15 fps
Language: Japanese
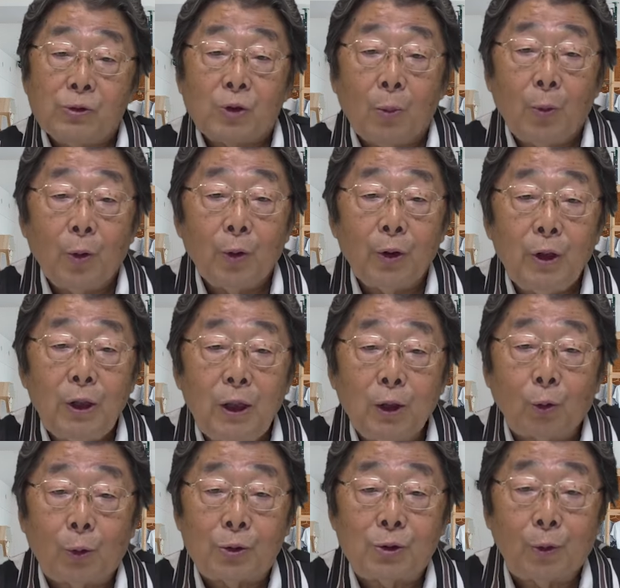嘘もい
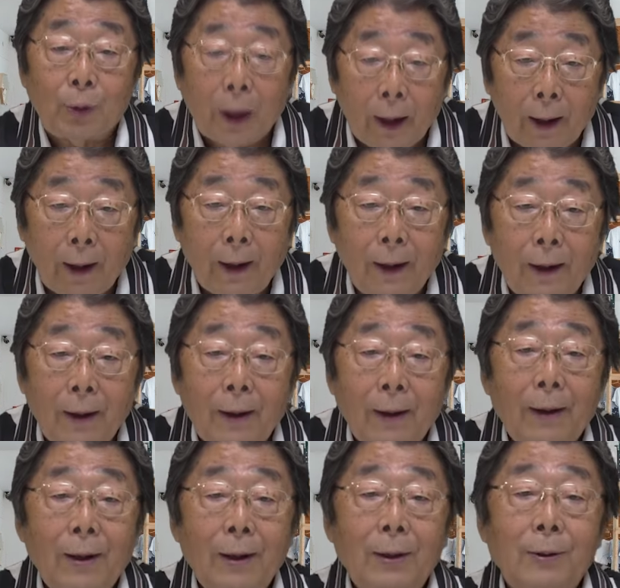いとこですよね。
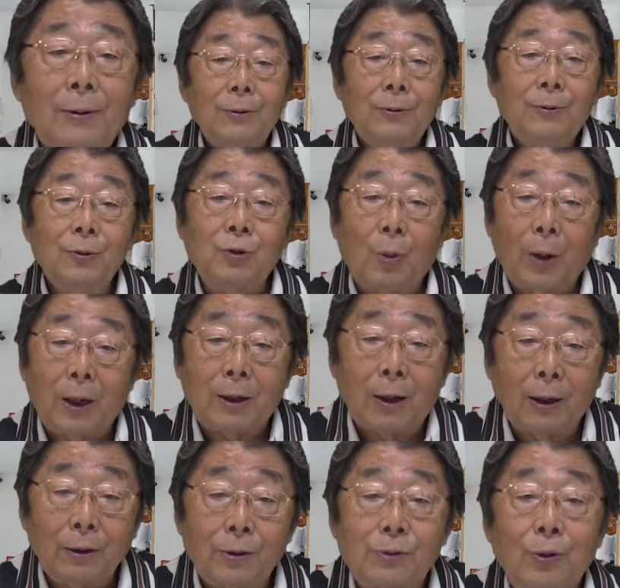嘘ばっ
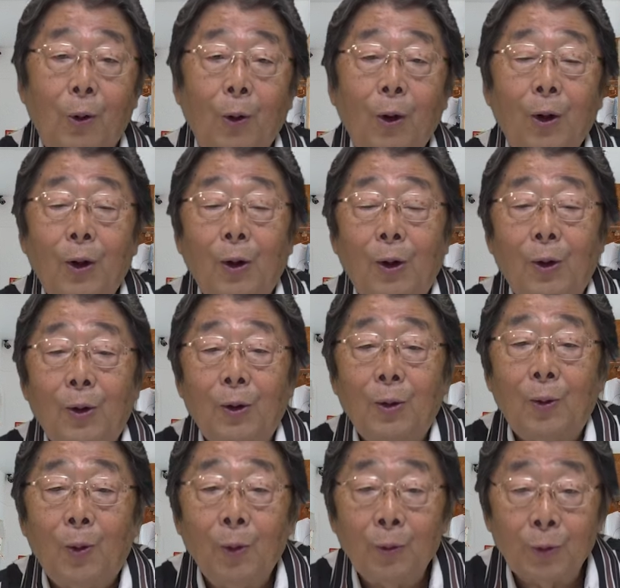かりですよ。
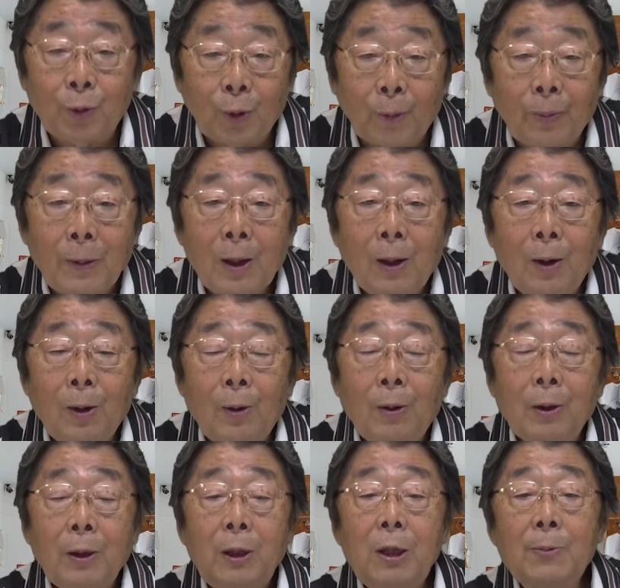ほんと。
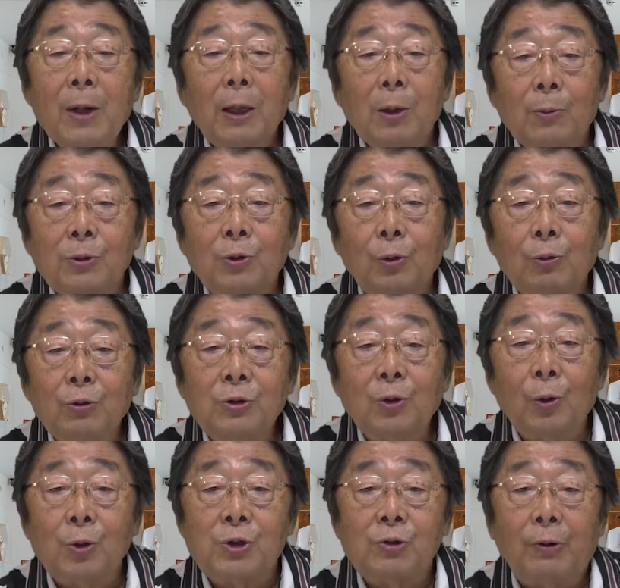今でもその
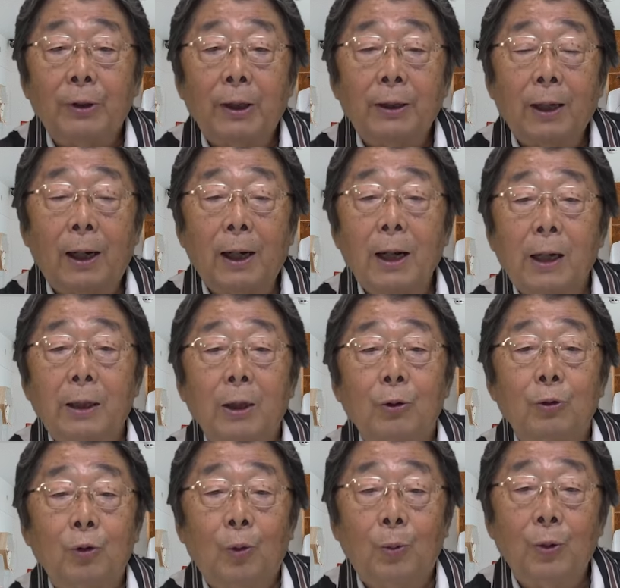嘘の血はね、流れてい
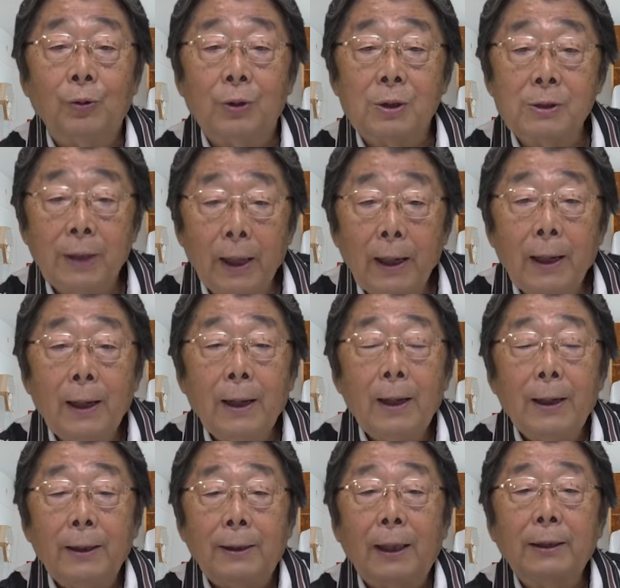ると思うんですね。
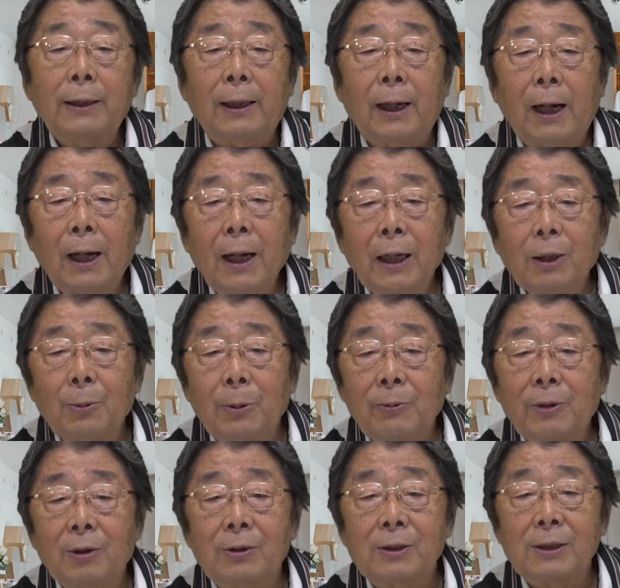だって考えても
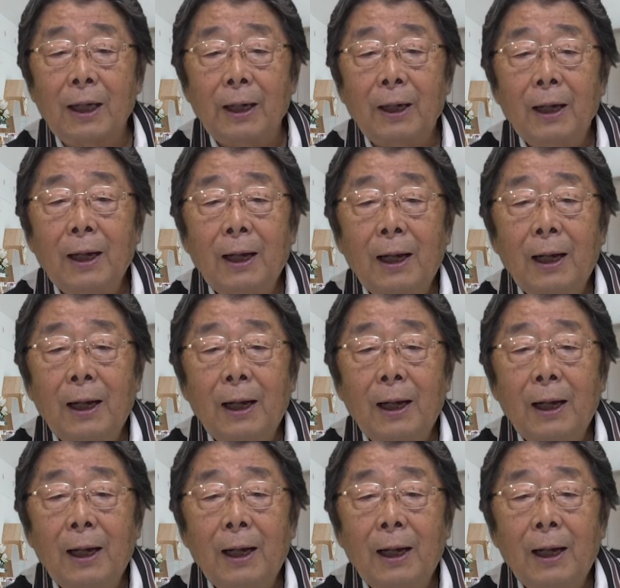みてください。